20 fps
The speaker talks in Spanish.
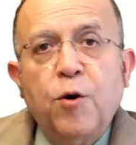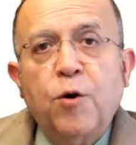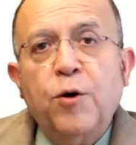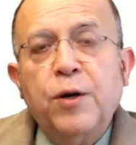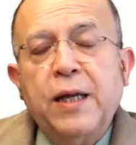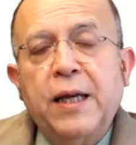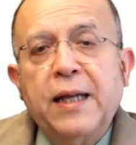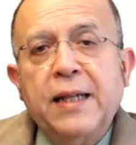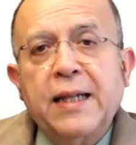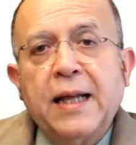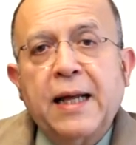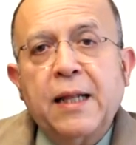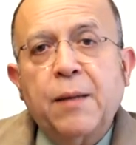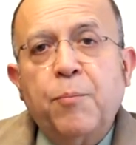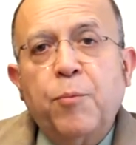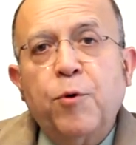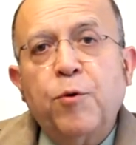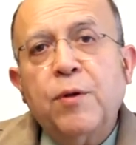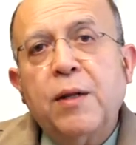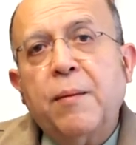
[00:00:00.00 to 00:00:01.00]

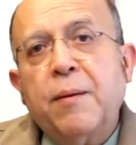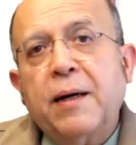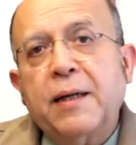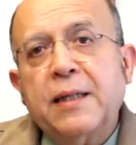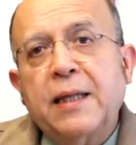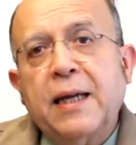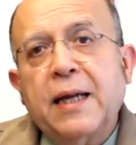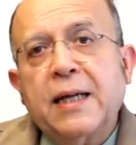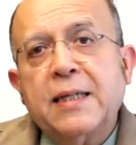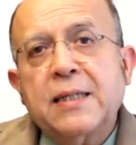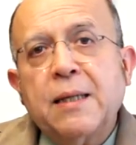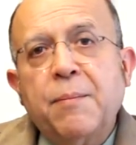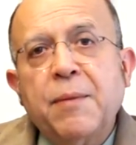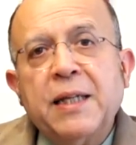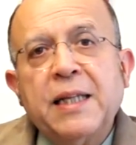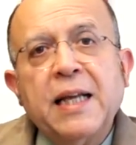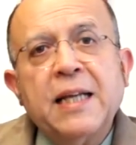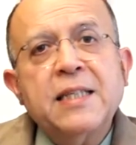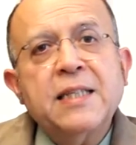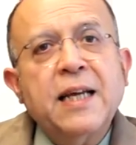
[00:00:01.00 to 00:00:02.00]
originada por una bacteria que se llama
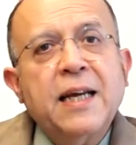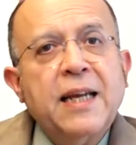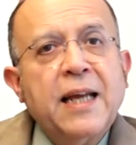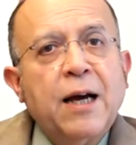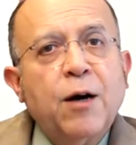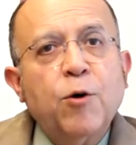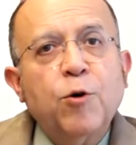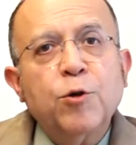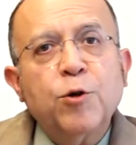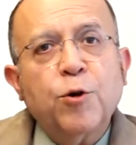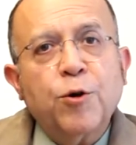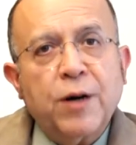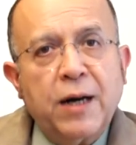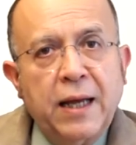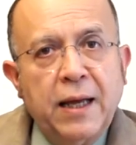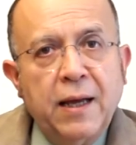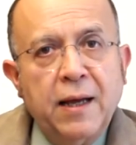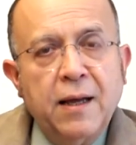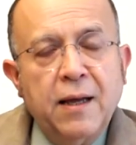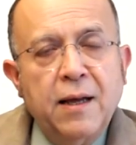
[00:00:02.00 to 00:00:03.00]
Neisseria
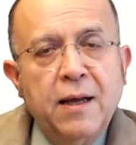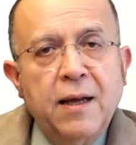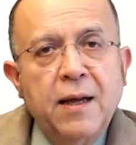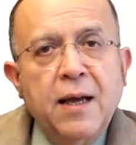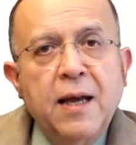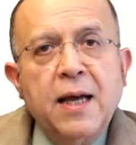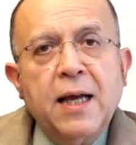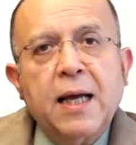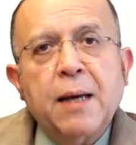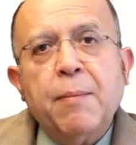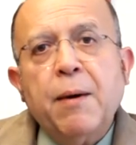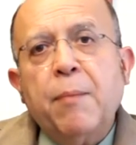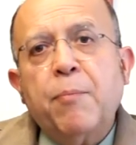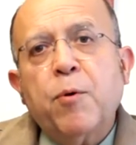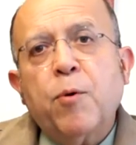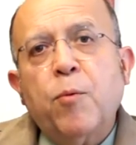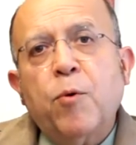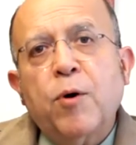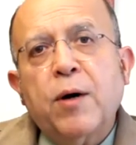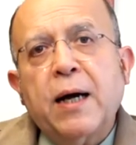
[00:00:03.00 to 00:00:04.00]
gonorrhea que va a
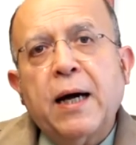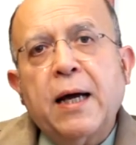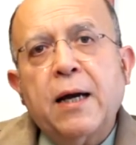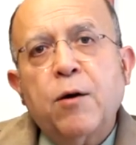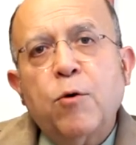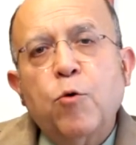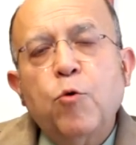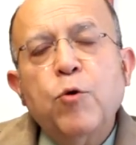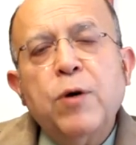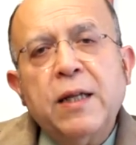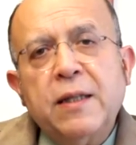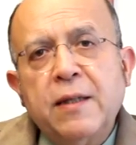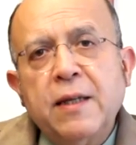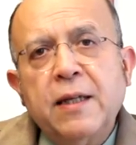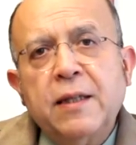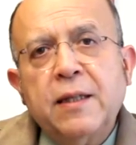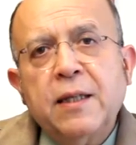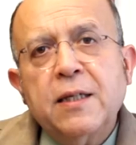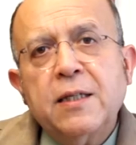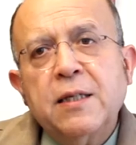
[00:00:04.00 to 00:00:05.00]
provocar
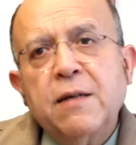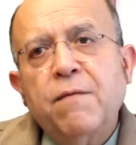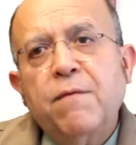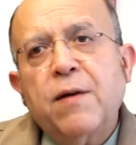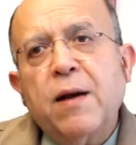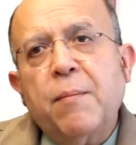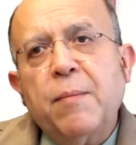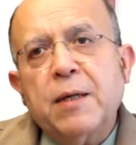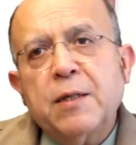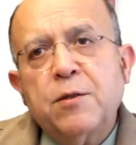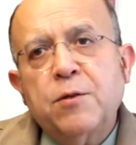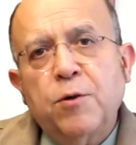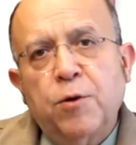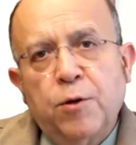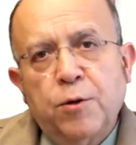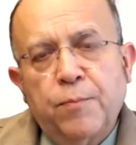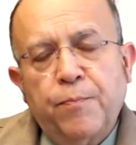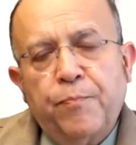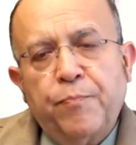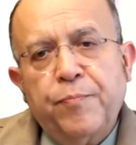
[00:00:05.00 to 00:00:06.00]
uretritis,
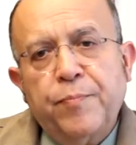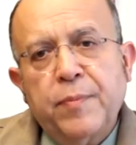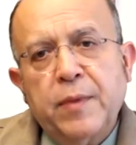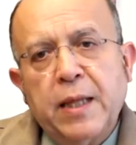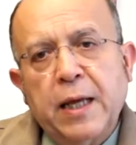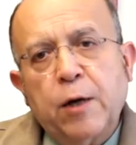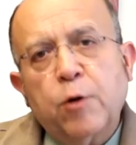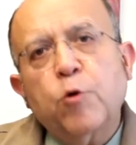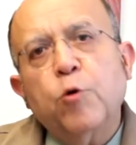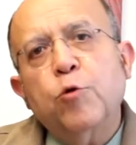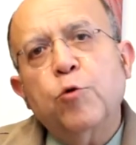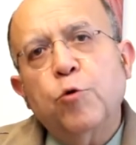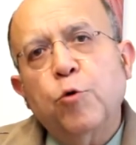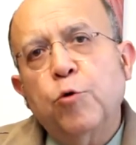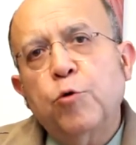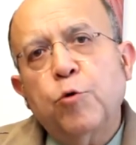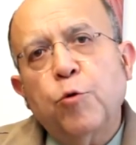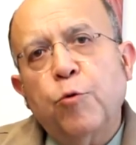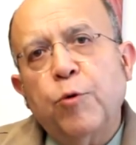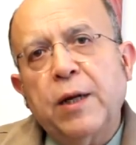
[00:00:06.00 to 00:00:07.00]
inflamación del
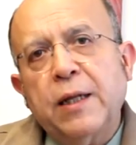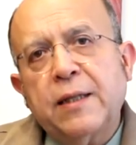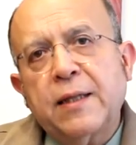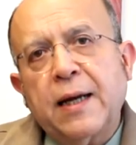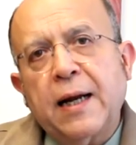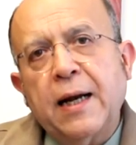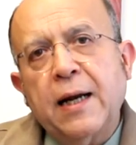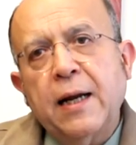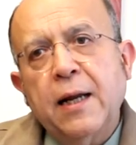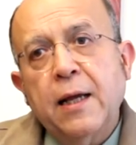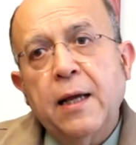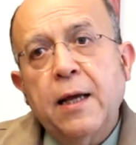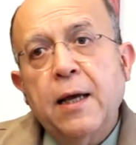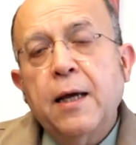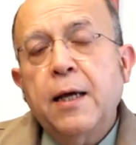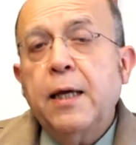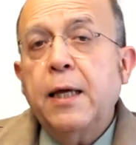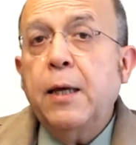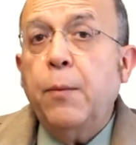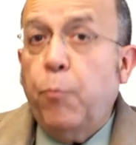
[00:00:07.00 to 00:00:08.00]
conducto uretral
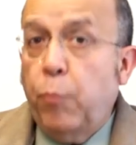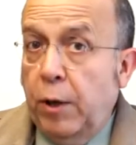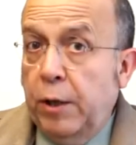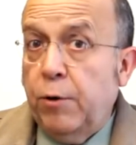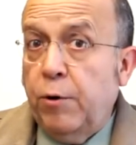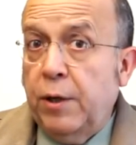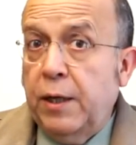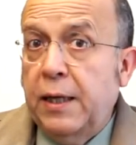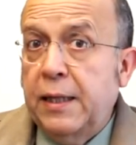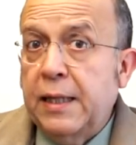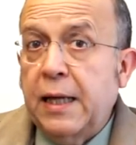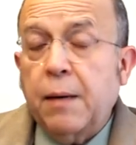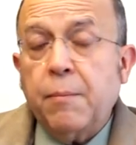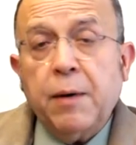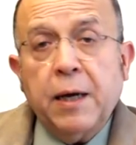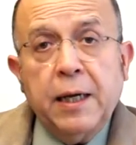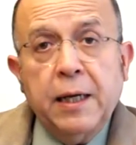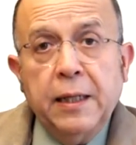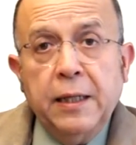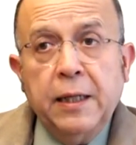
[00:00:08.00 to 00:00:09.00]
y puede originar
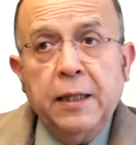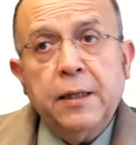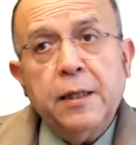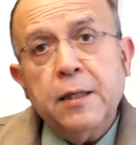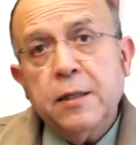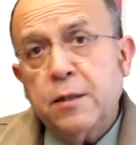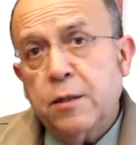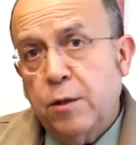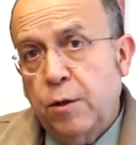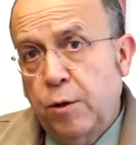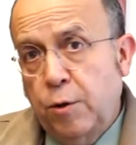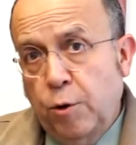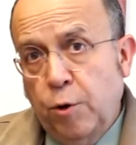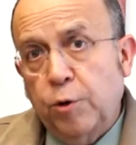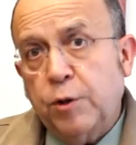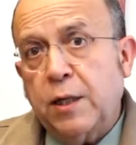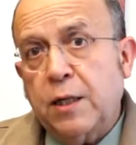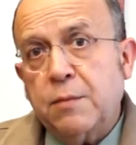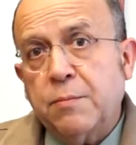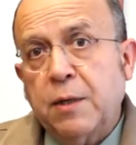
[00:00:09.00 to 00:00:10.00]
vaginitis y
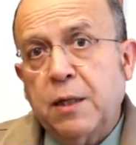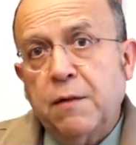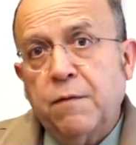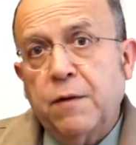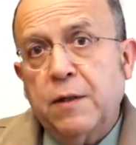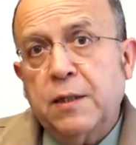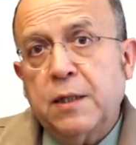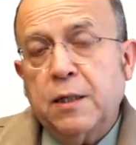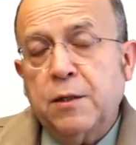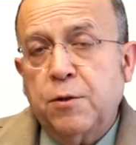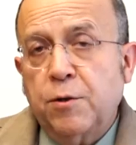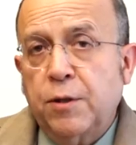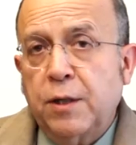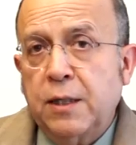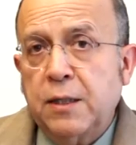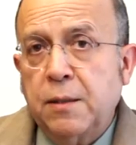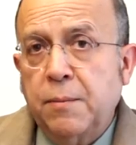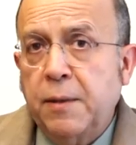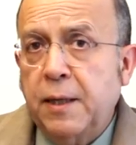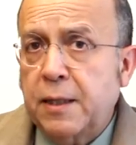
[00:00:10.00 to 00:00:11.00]
otras
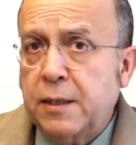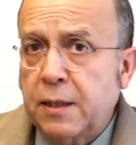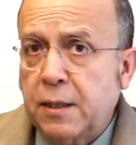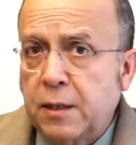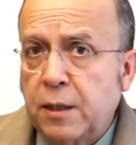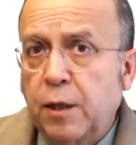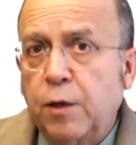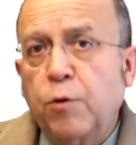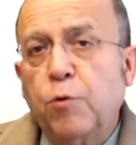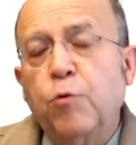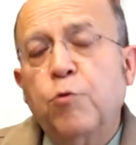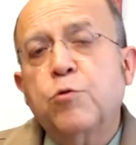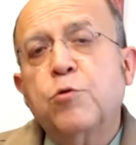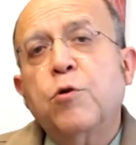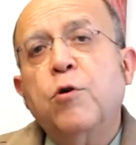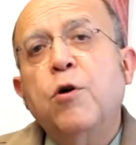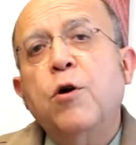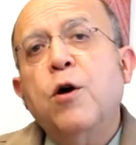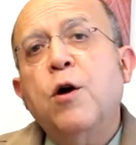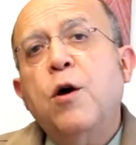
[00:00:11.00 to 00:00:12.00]
manifestaciones diversas.
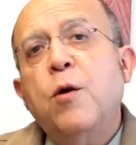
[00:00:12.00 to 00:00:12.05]
Incluso